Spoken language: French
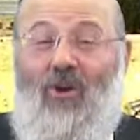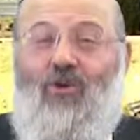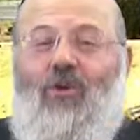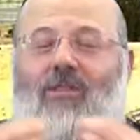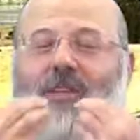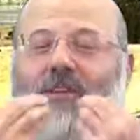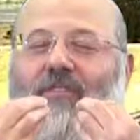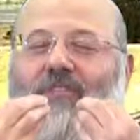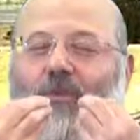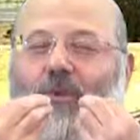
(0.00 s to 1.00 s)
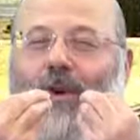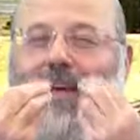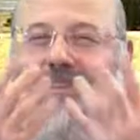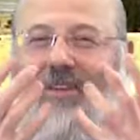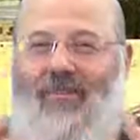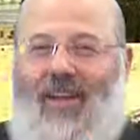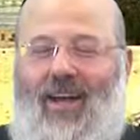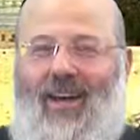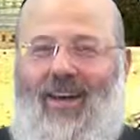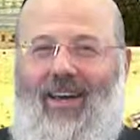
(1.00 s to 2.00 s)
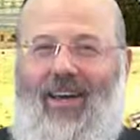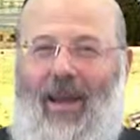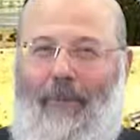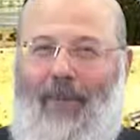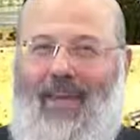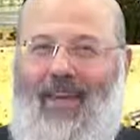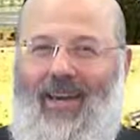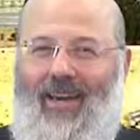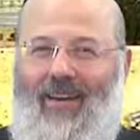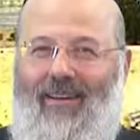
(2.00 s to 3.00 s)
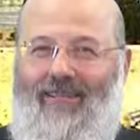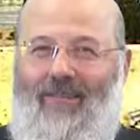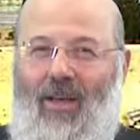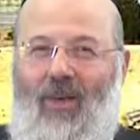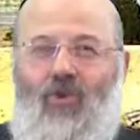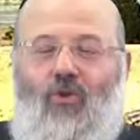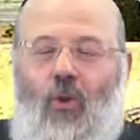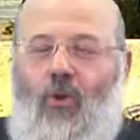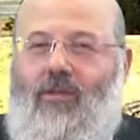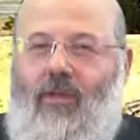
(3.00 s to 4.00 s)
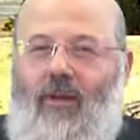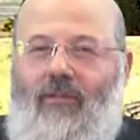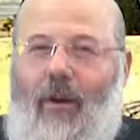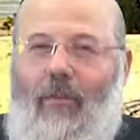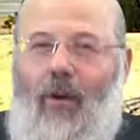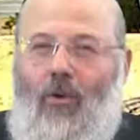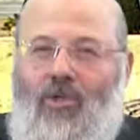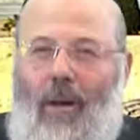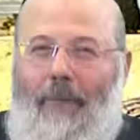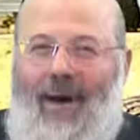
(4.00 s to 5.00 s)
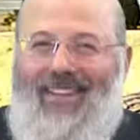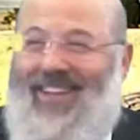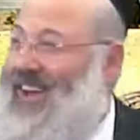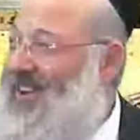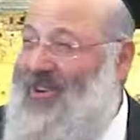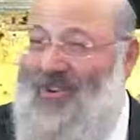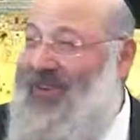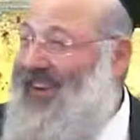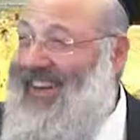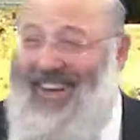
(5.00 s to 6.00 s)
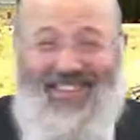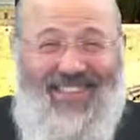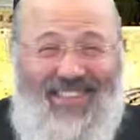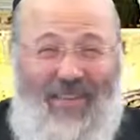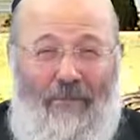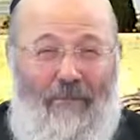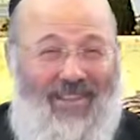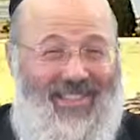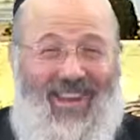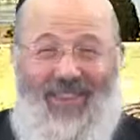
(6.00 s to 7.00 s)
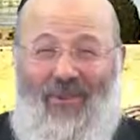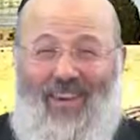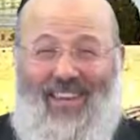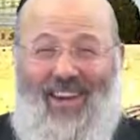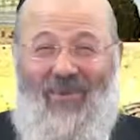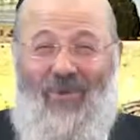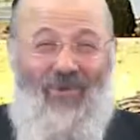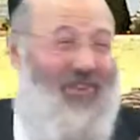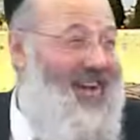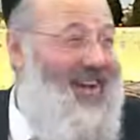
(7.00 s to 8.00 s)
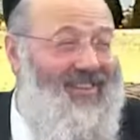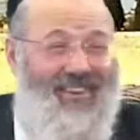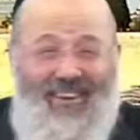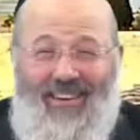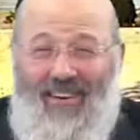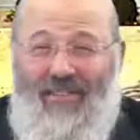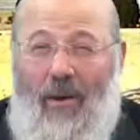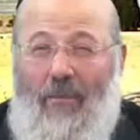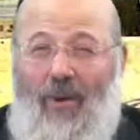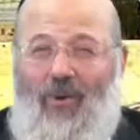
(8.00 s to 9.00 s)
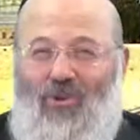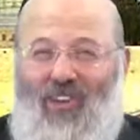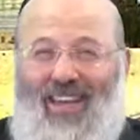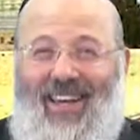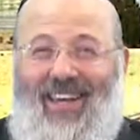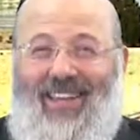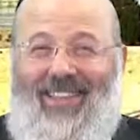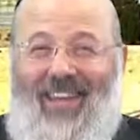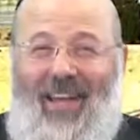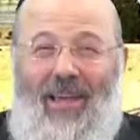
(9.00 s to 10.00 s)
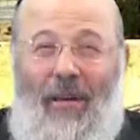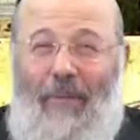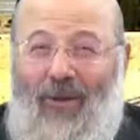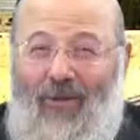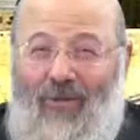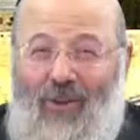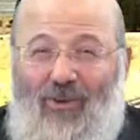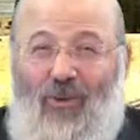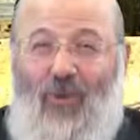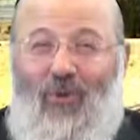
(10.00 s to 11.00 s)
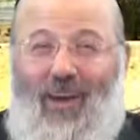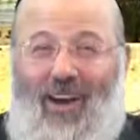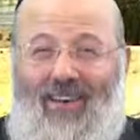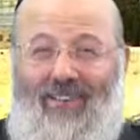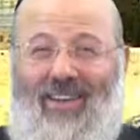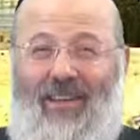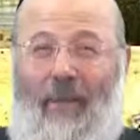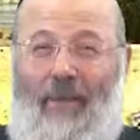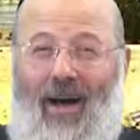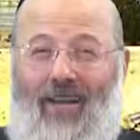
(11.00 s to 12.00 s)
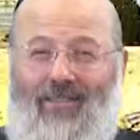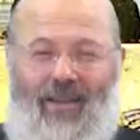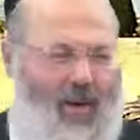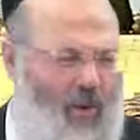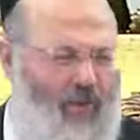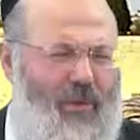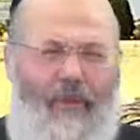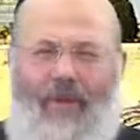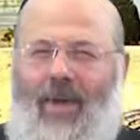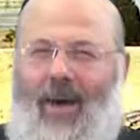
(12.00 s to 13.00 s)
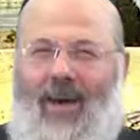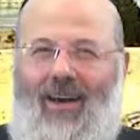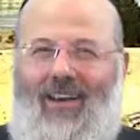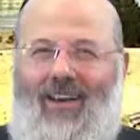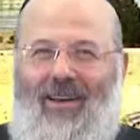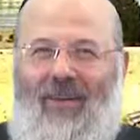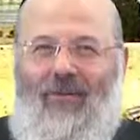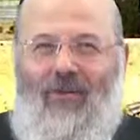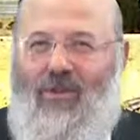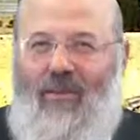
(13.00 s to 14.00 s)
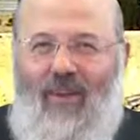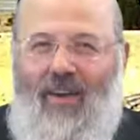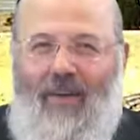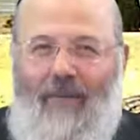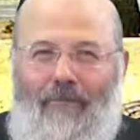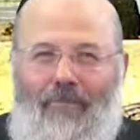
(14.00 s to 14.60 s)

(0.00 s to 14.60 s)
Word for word: Je savoure la tefila et la prière. Je ressens vraiment le Shabbat quand je vois les chassidim passer à droite et à gauche, dans vraiment le sheket. Il n'y a pas de voiture ou de caravane qui passe. On est bien. Vous savez,